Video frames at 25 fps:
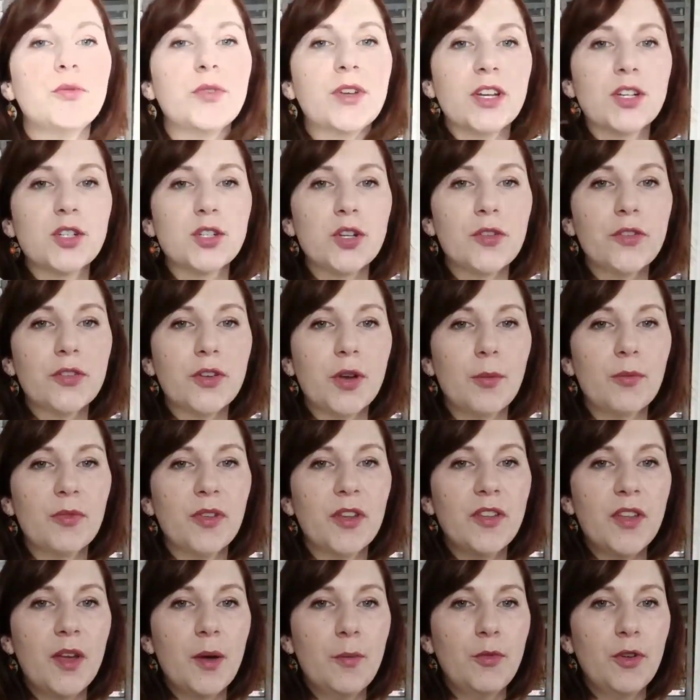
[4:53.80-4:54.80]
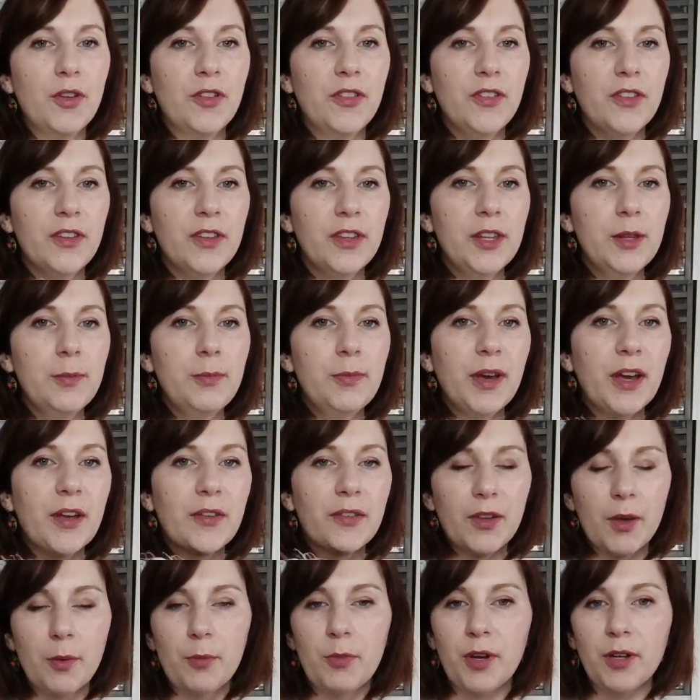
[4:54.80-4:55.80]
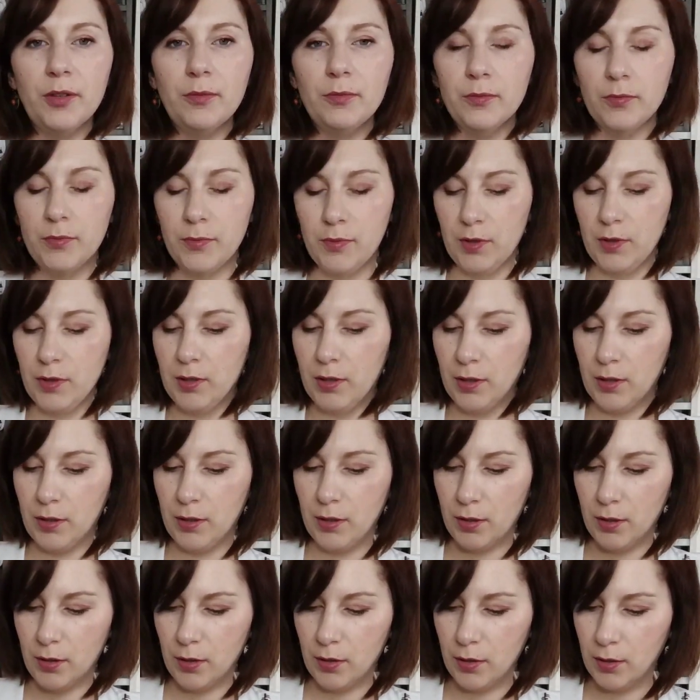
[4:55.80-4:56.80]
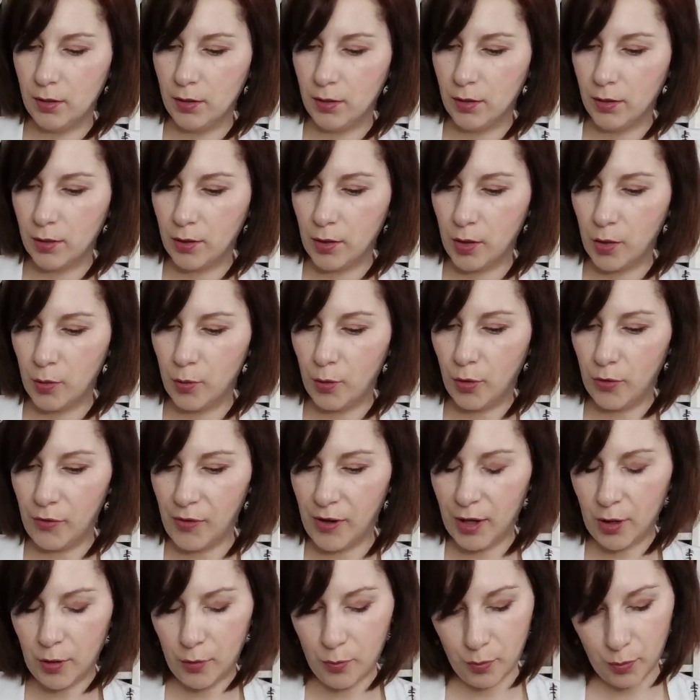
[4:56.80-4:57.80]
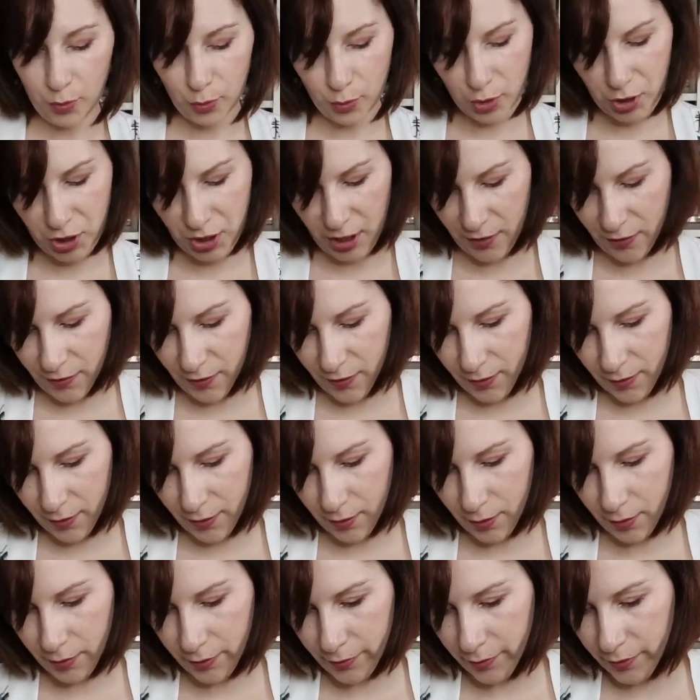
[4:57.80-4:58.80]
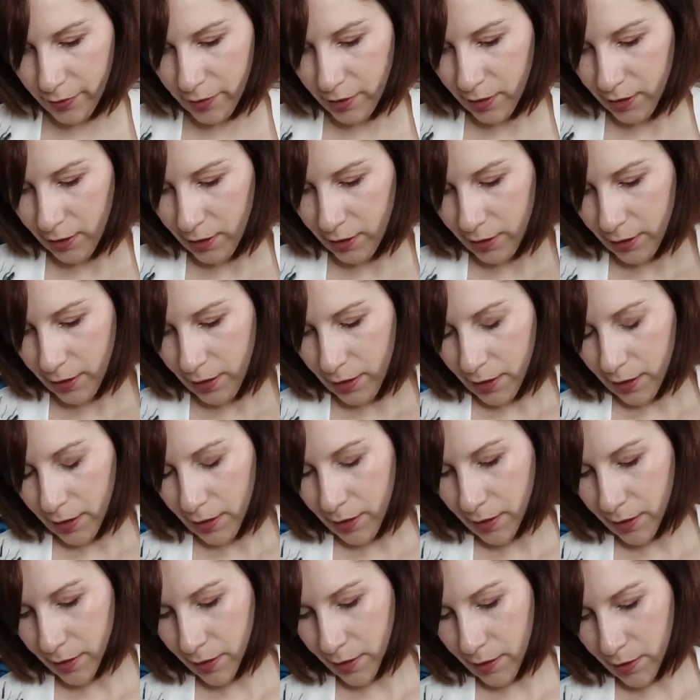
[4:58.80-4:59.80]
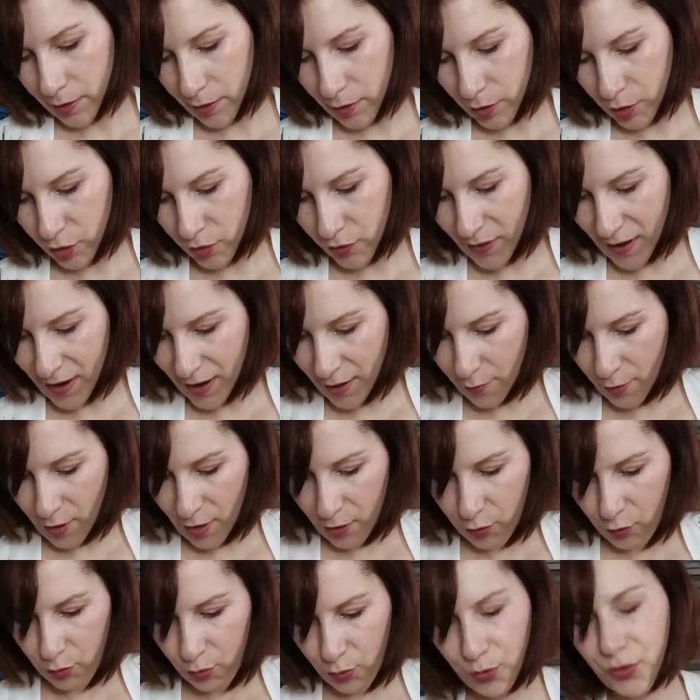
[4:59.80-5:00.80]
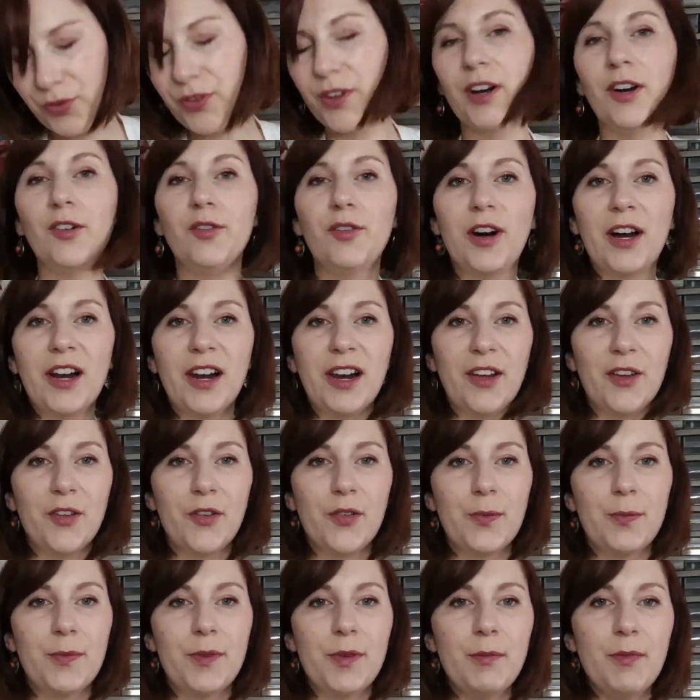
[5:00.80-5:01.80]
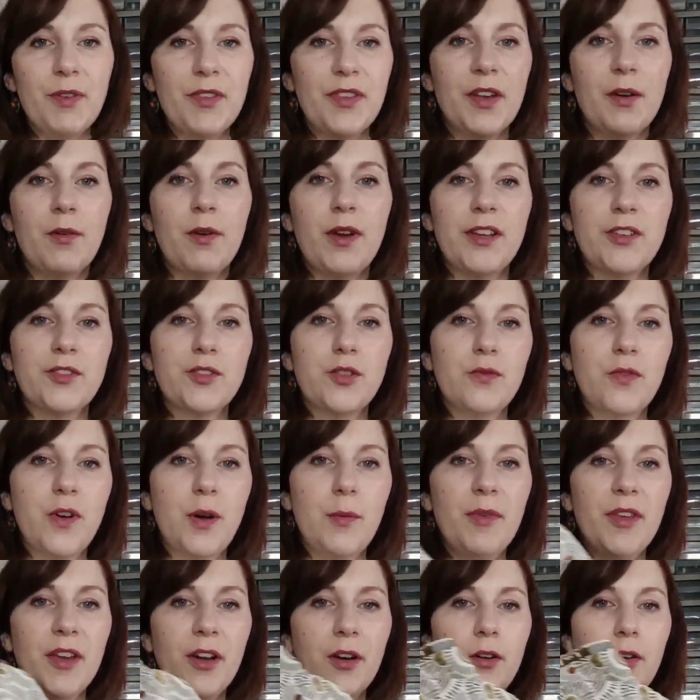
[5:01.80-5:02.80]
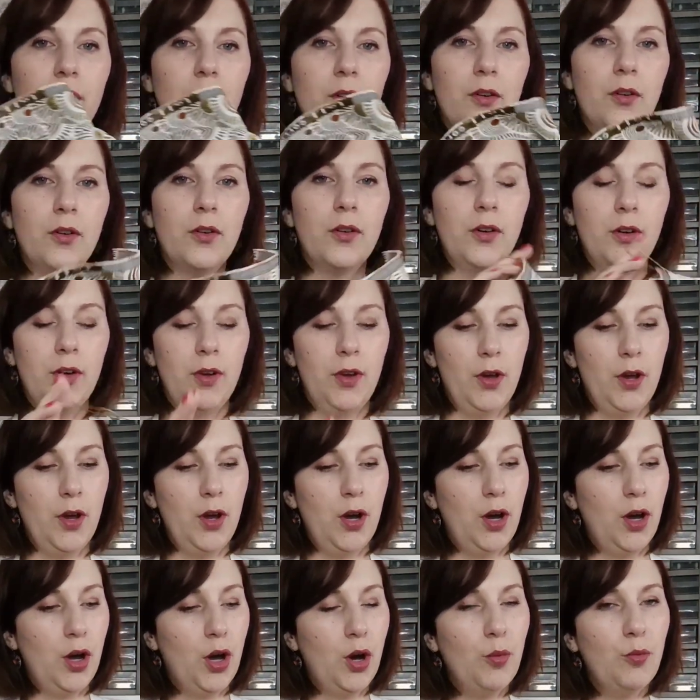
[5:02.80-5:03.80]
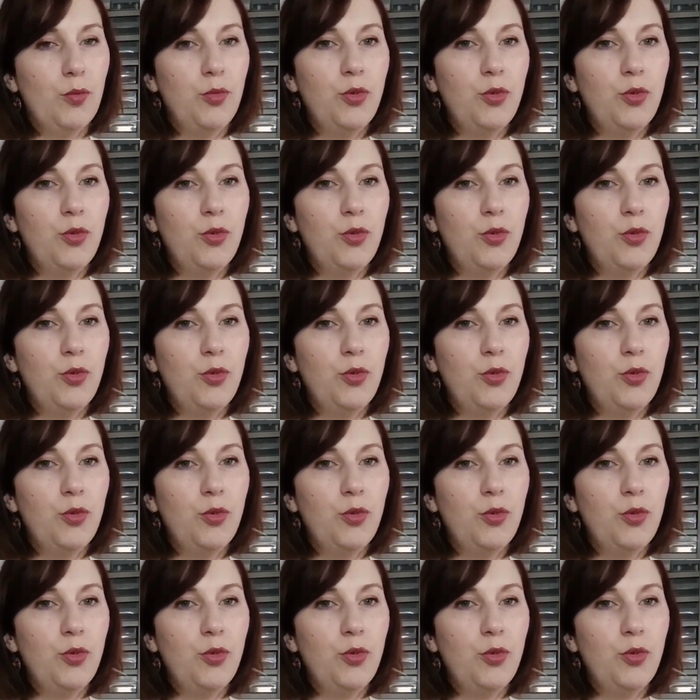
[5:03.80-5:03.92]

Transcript: ou quelque chose comme ça, ça peut être hyper sympa que pour faire une pochette. Euh, je vais aller voir tout ça, voir l'inspi, mais ça ouais, je le vois bien en